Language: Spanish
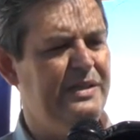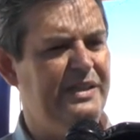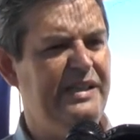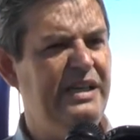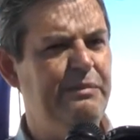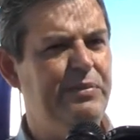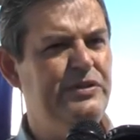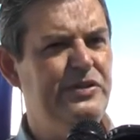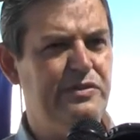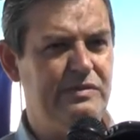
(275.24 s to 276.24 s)
tener el
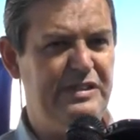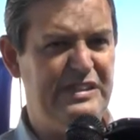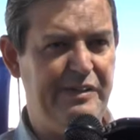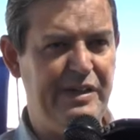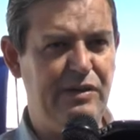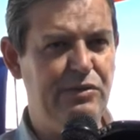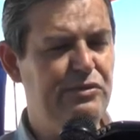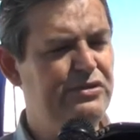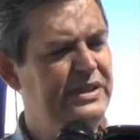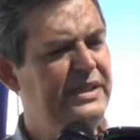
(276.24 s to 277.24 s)
apoyo y saber
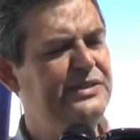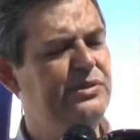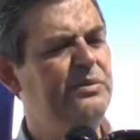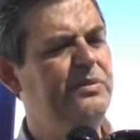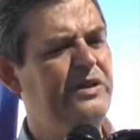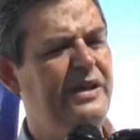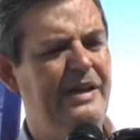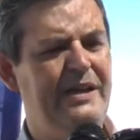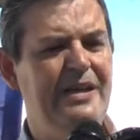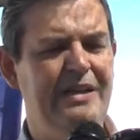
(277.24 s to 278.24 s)
conducir ese grupo
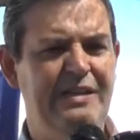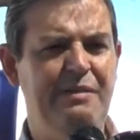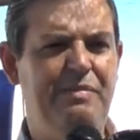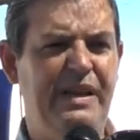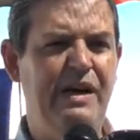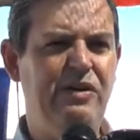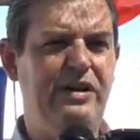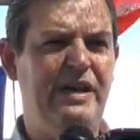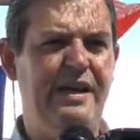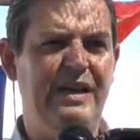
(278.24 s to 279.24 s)
de,
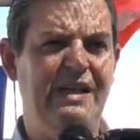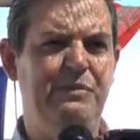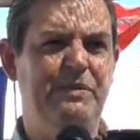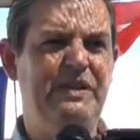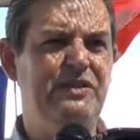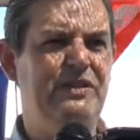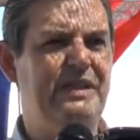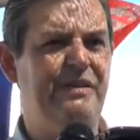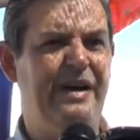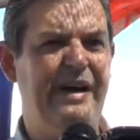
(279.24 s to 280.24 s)
empleados que al momento de
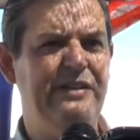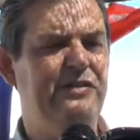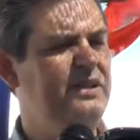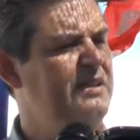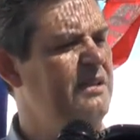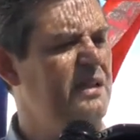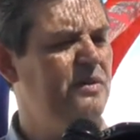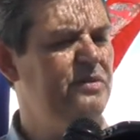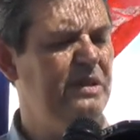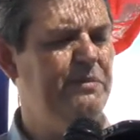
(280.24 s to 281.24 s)
trabajar no tienen
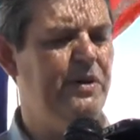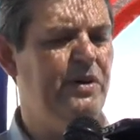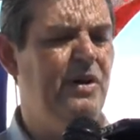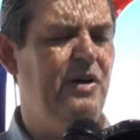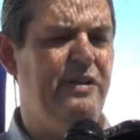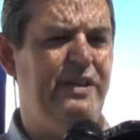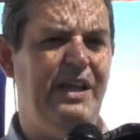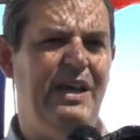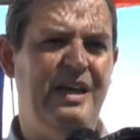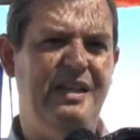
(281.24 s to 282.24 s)
ningún tipo
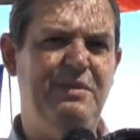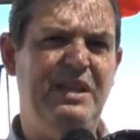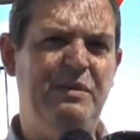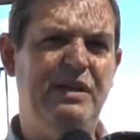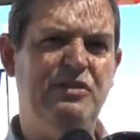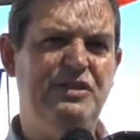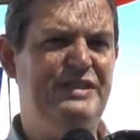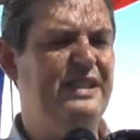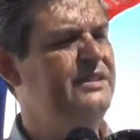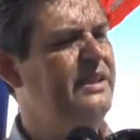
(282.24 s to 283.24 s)
de, miramientos miramiento
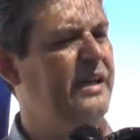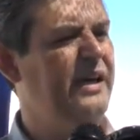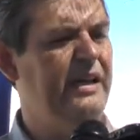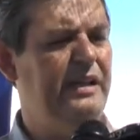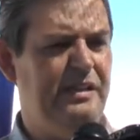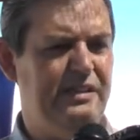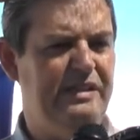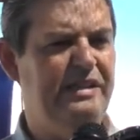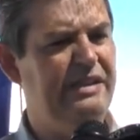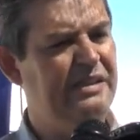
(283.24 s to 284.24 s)
se acerca
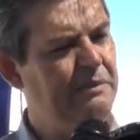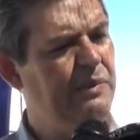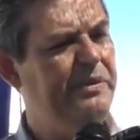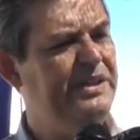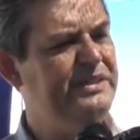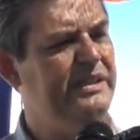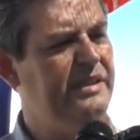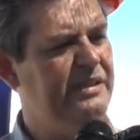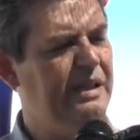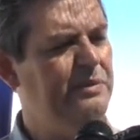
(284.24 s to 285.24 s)
intendente, estamos
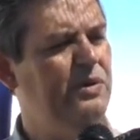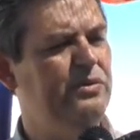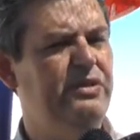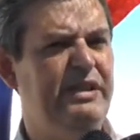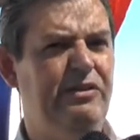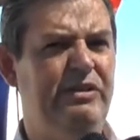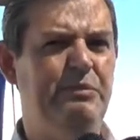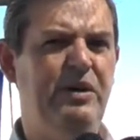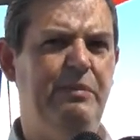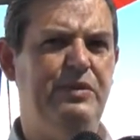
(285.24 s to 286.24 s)
presentes, estamos con usted, lo
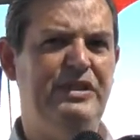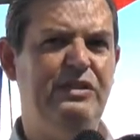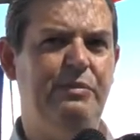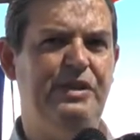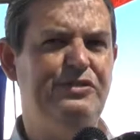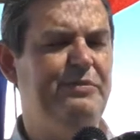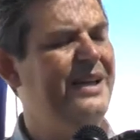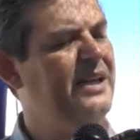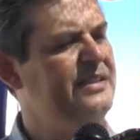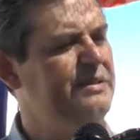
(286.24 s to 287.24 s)
estamos apoyando, por eso
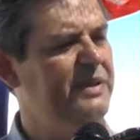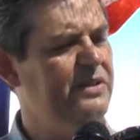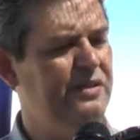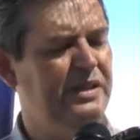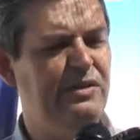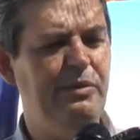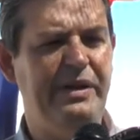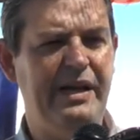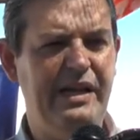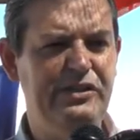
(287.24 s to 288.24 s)
mi agradecimiento eterno
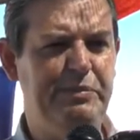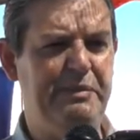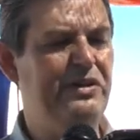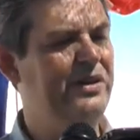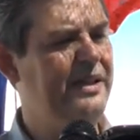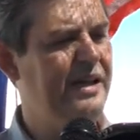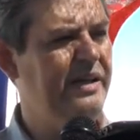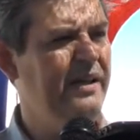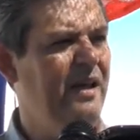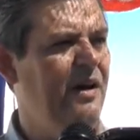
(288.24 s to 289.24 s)
para ellos, primero que
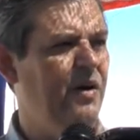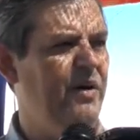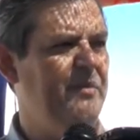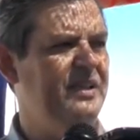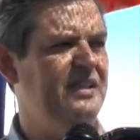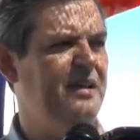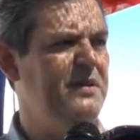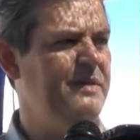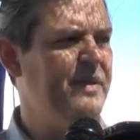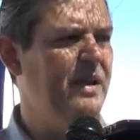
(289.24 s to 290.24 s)
nada, obviamente
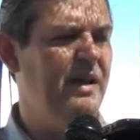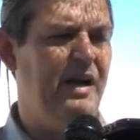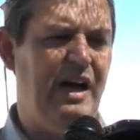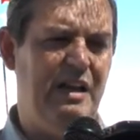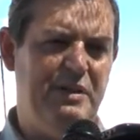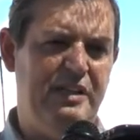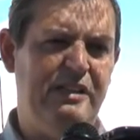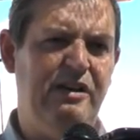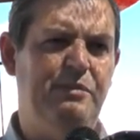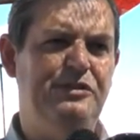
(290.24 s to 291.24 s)
también al
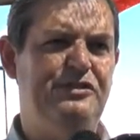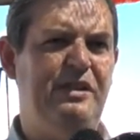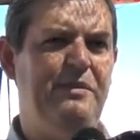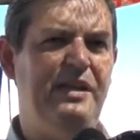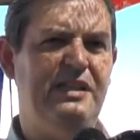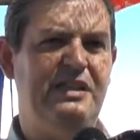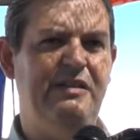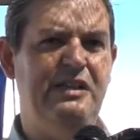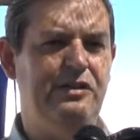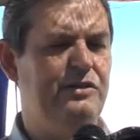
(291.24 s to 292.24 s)
Ministerio de la Producción y Ambiente a
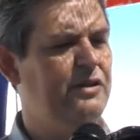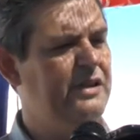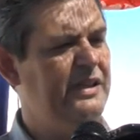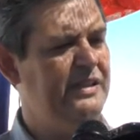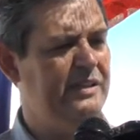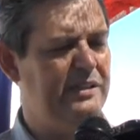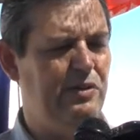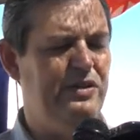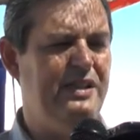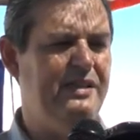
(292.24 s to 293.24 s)
través del doctor
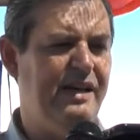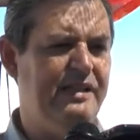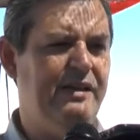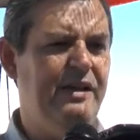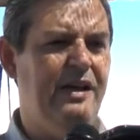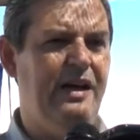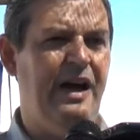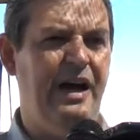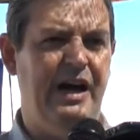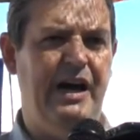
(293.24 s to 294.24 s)
Raúl Quintana,
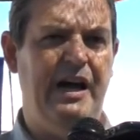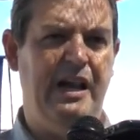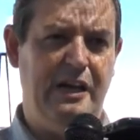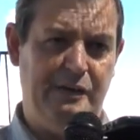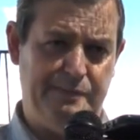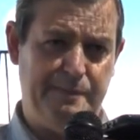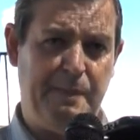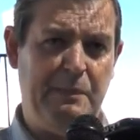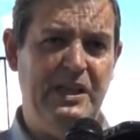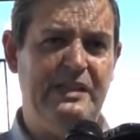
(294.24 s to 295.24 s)
al
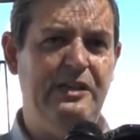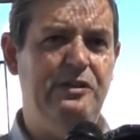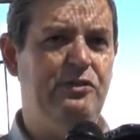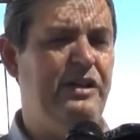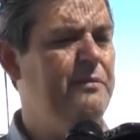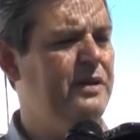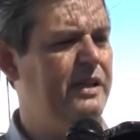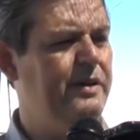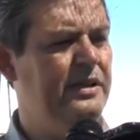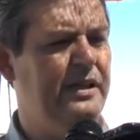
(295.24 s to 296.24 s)
Ministerio de Turismo a
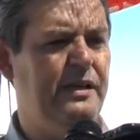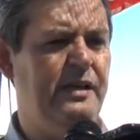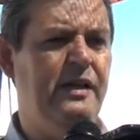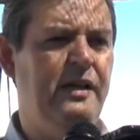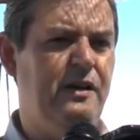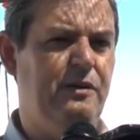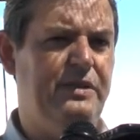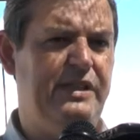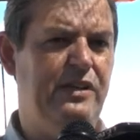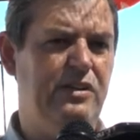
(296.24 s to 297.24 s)
través del
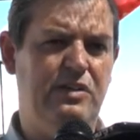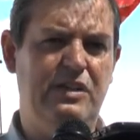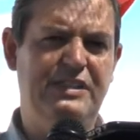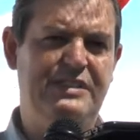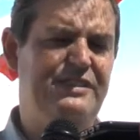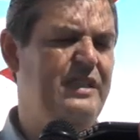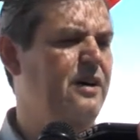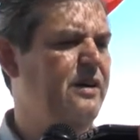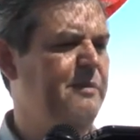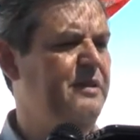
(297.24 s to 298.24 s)
compañero el
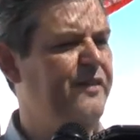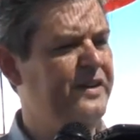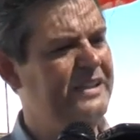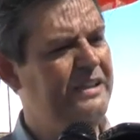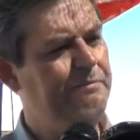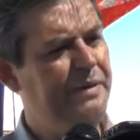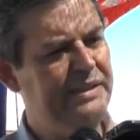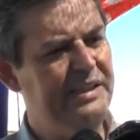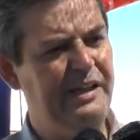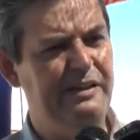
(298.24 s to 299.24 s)
licenciado Ramiro Fernández
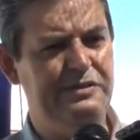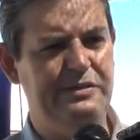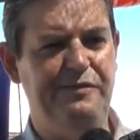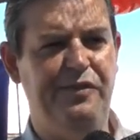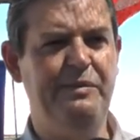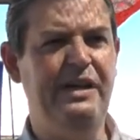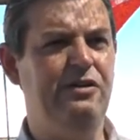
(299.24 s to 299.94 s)
Patri, que es, en forma